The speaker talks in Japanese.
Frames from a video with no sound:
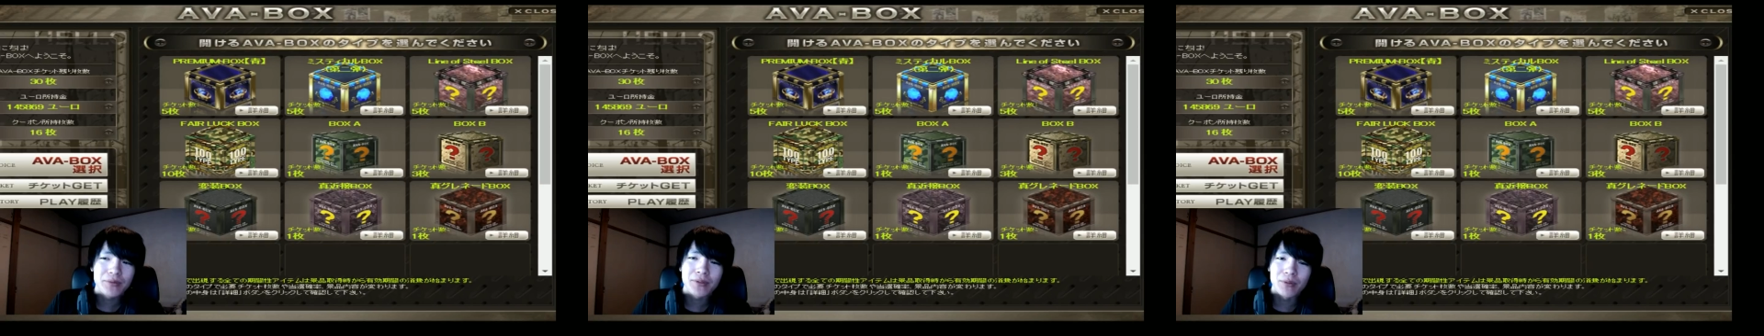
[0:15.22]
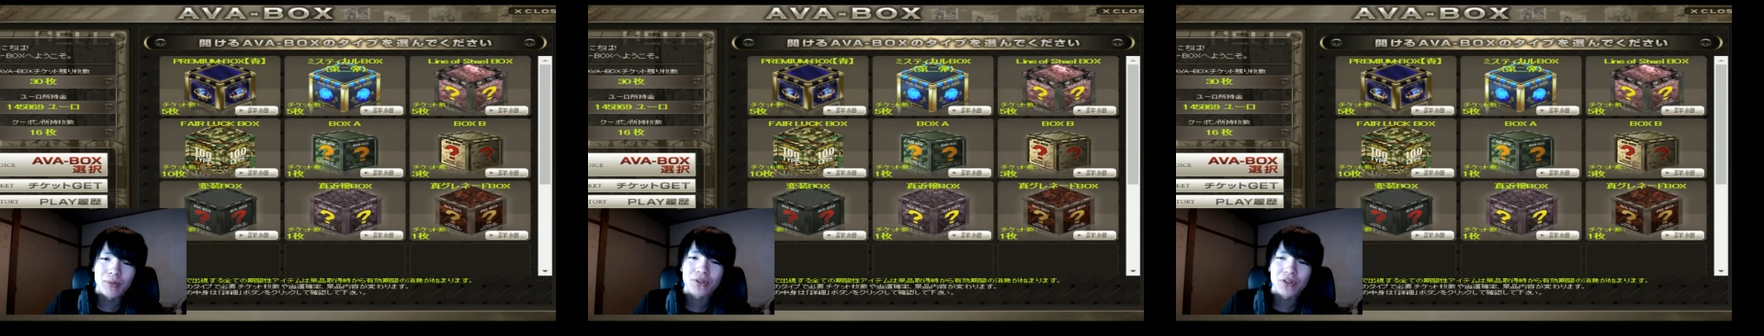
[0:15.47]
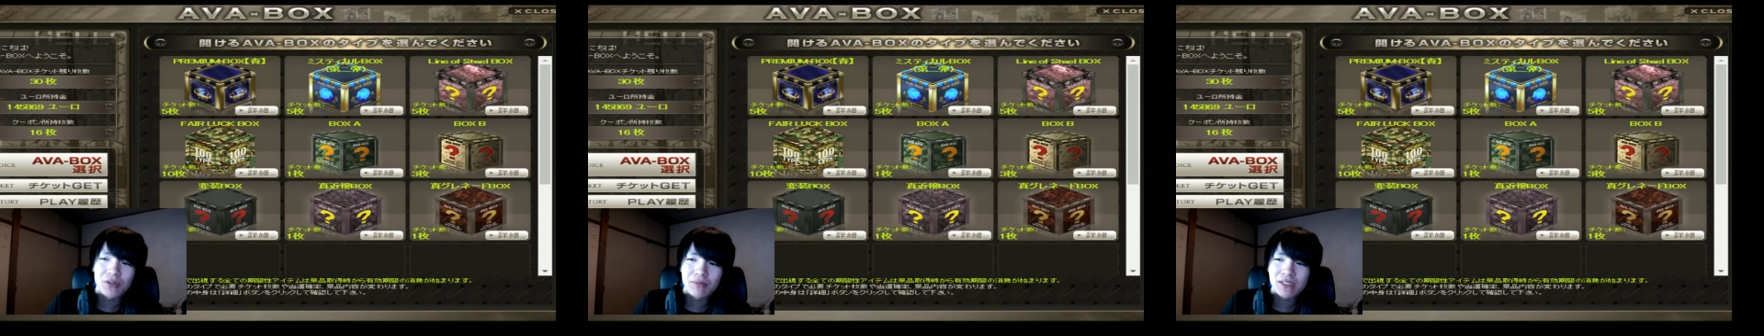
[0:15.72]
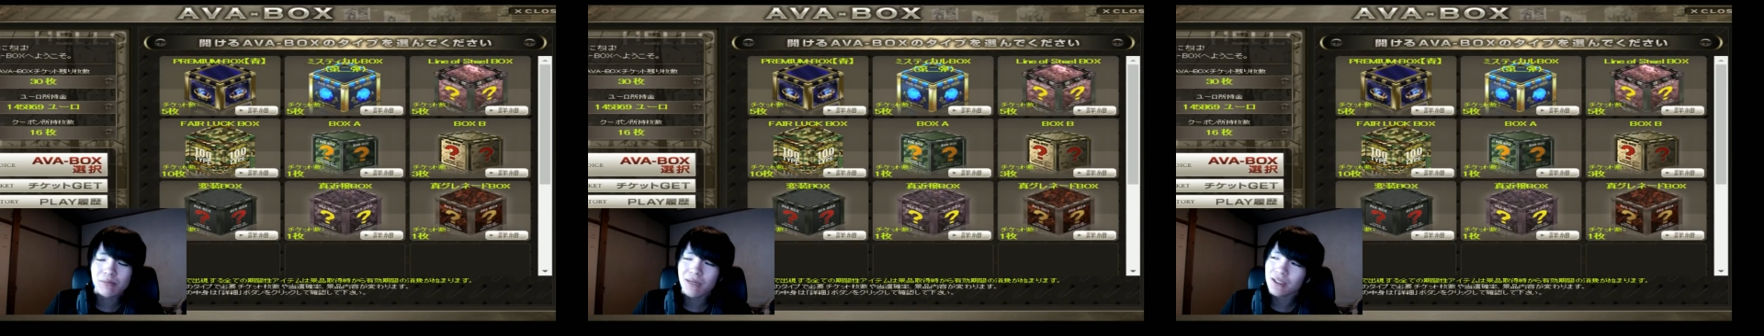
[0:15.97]
思っておりま
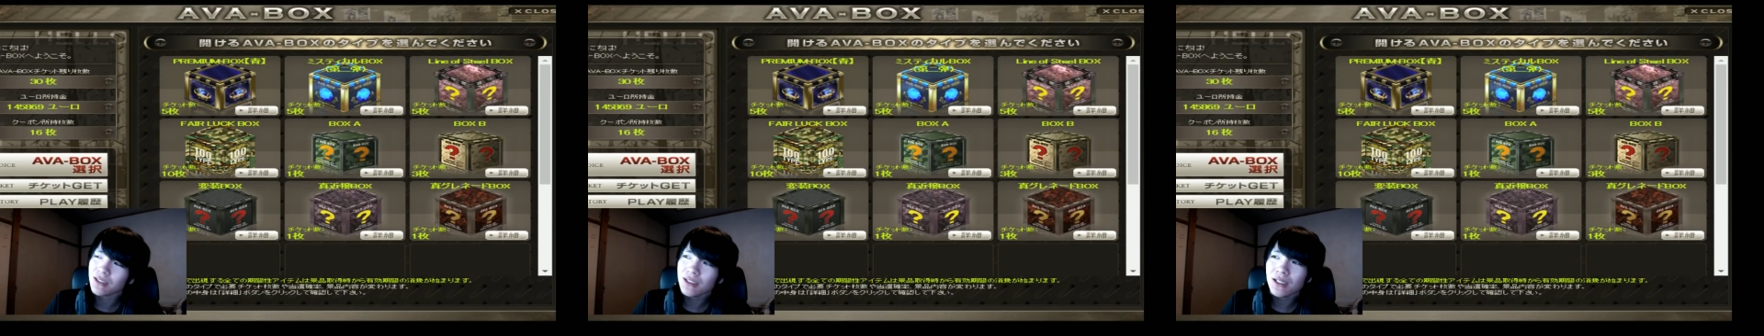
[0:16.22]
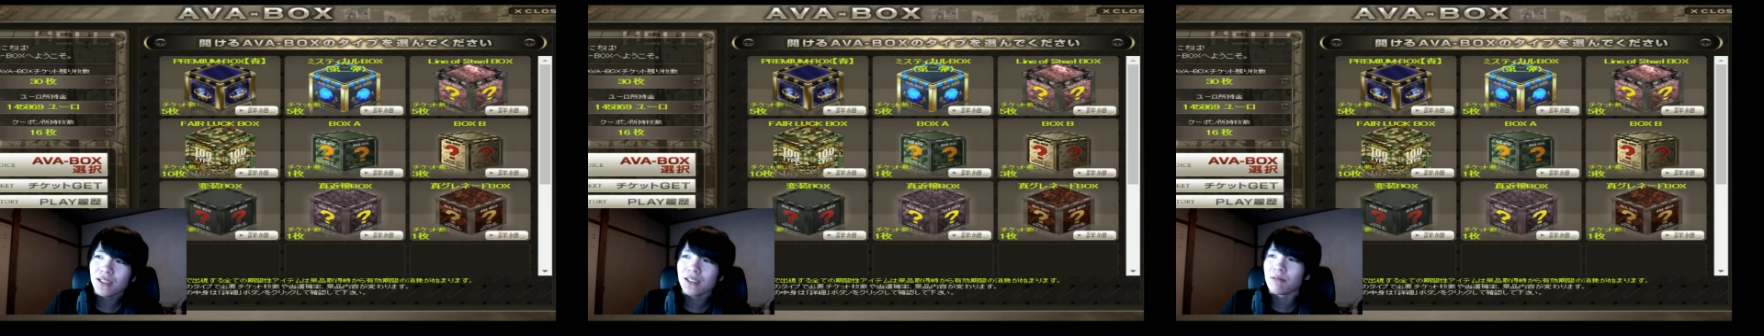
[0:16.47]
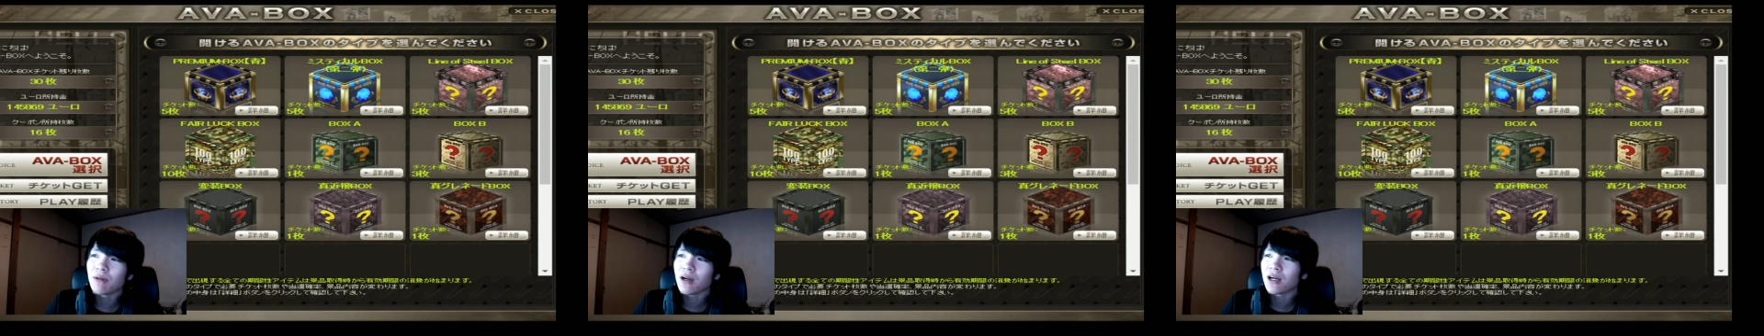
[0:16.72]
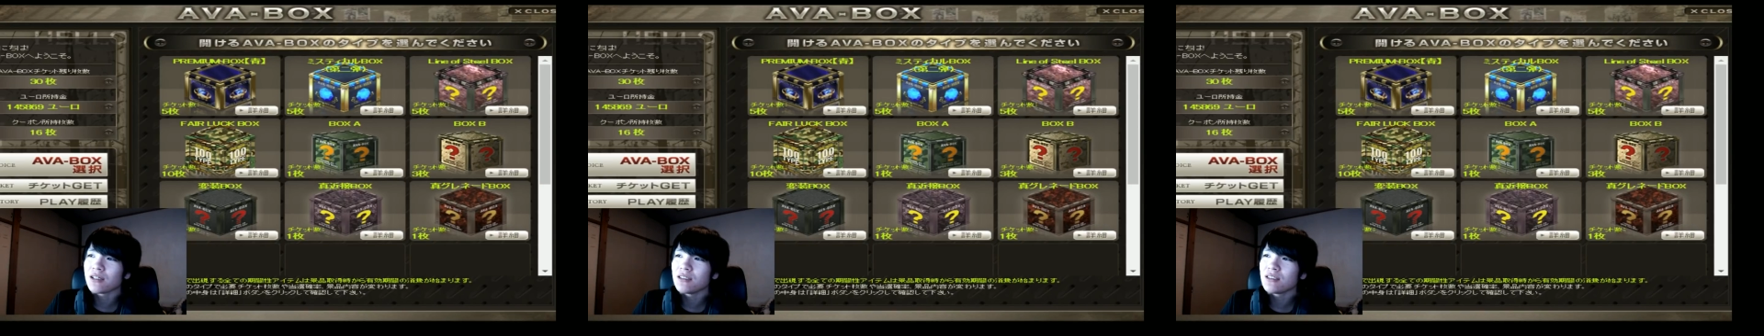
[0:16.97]
す。まあ、当たんなかったらまあ
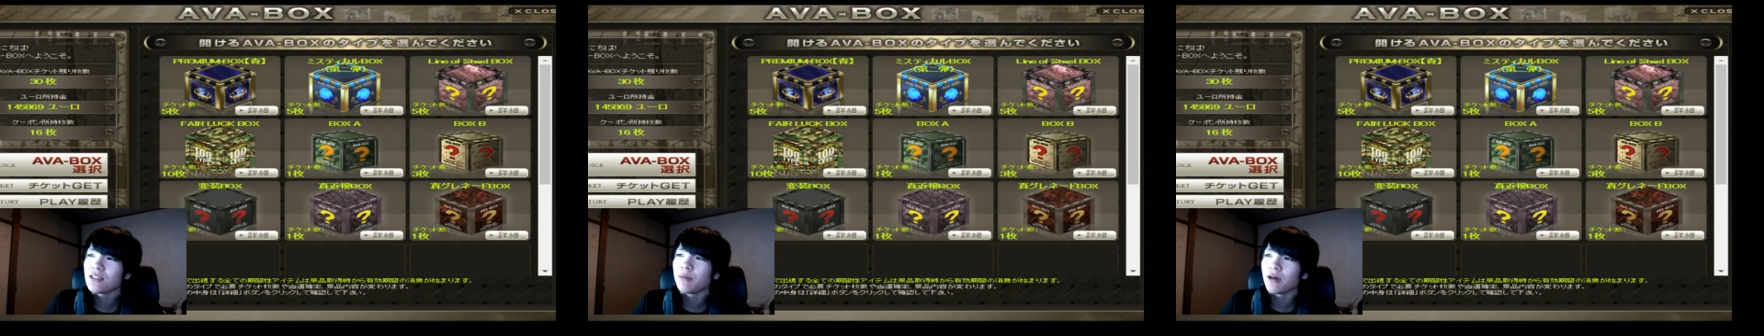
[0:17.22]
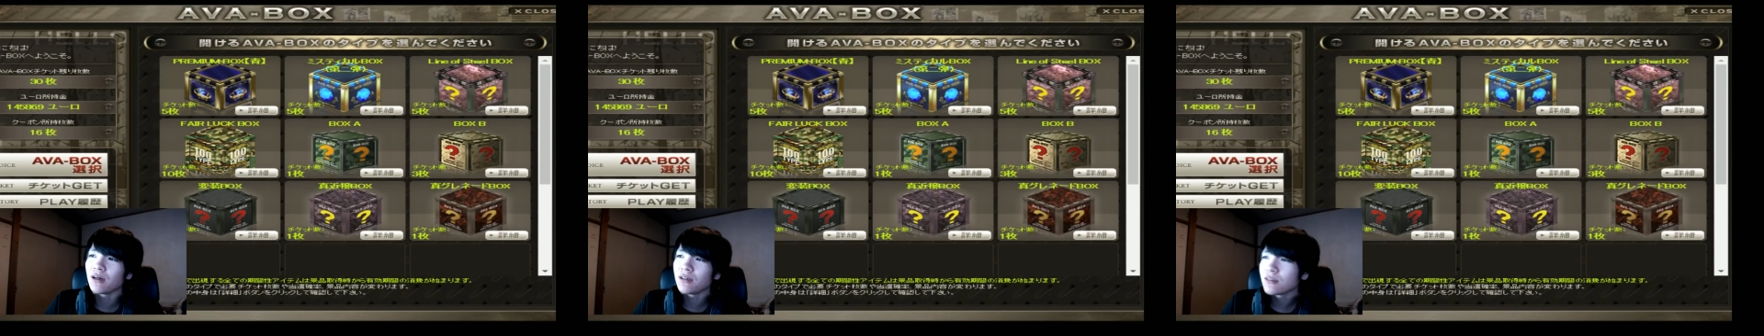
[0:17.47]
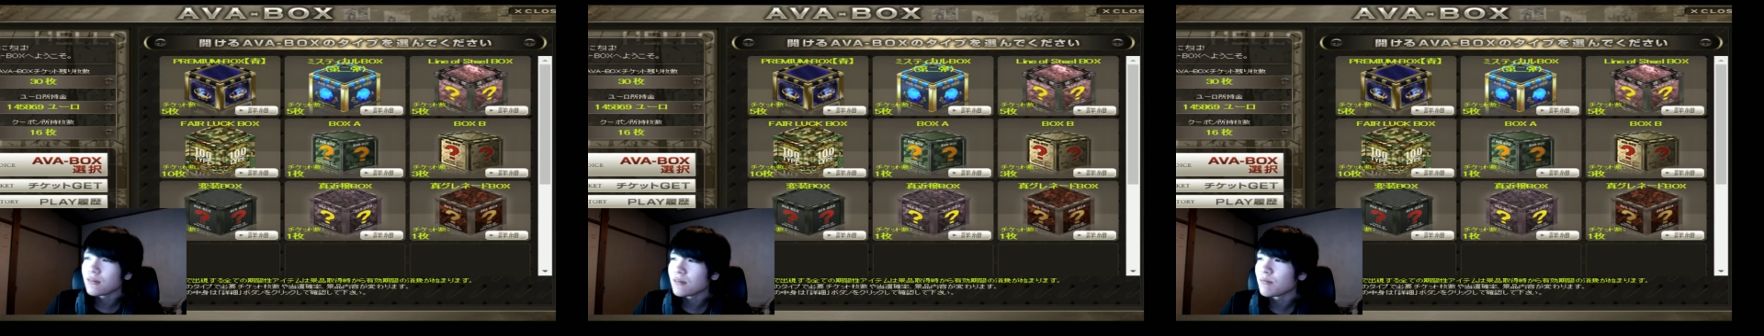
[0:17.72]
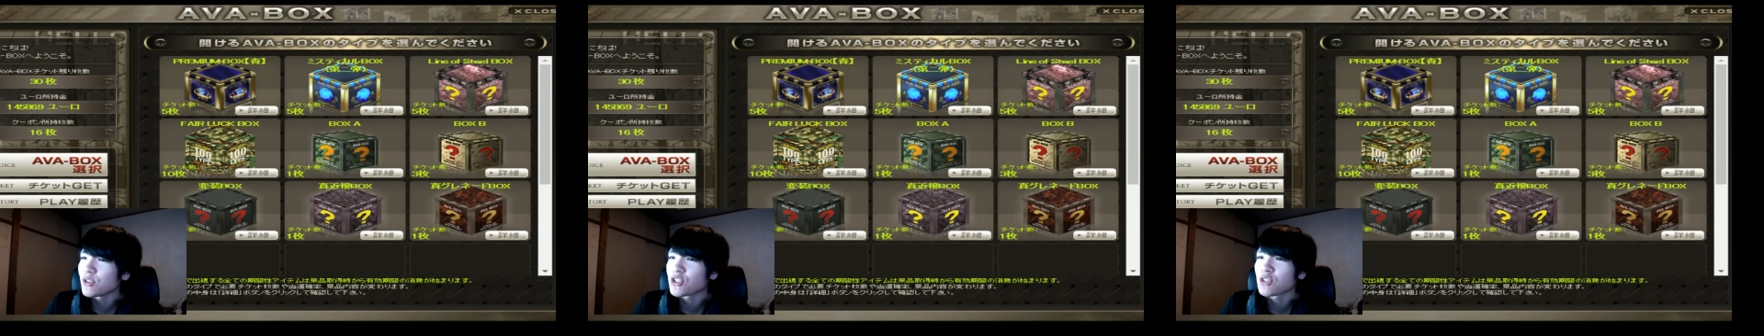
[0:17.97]
課金すれば、
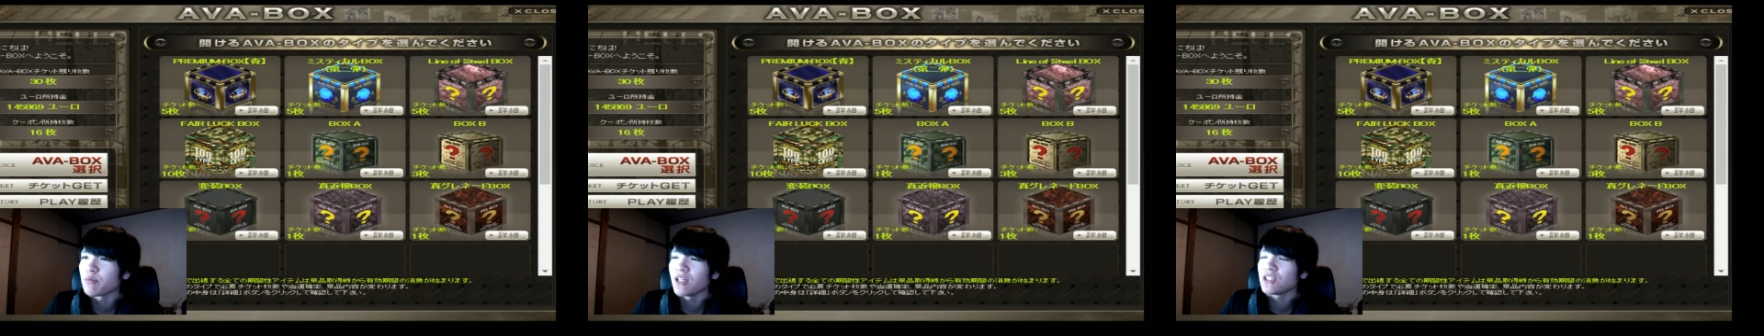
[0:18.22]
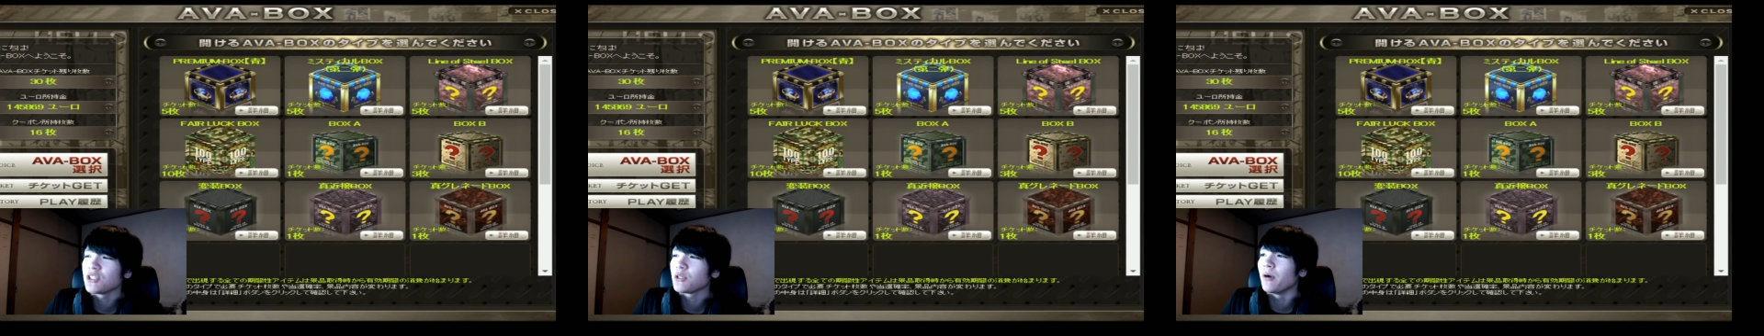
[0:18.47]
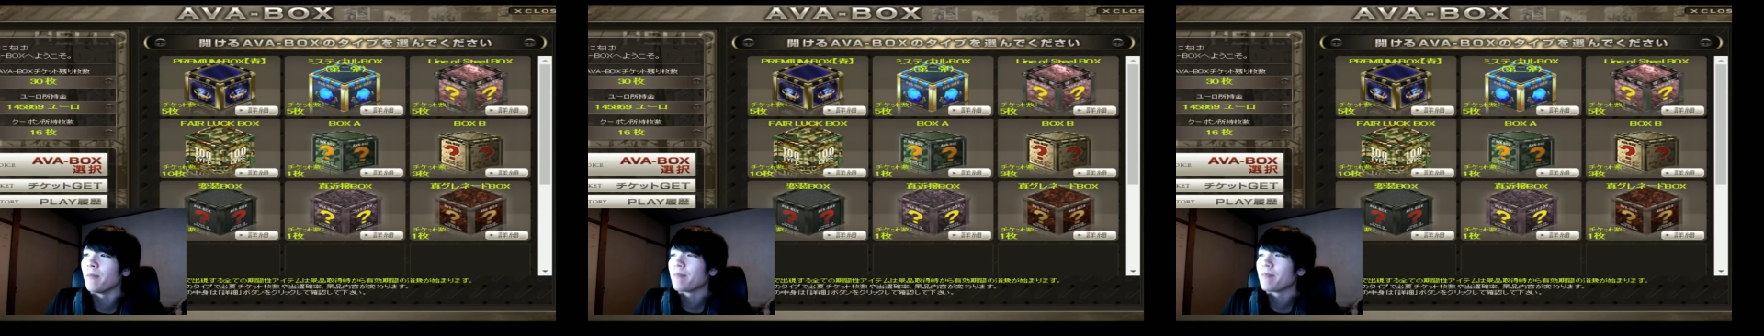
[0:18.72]
まあ、回していこう。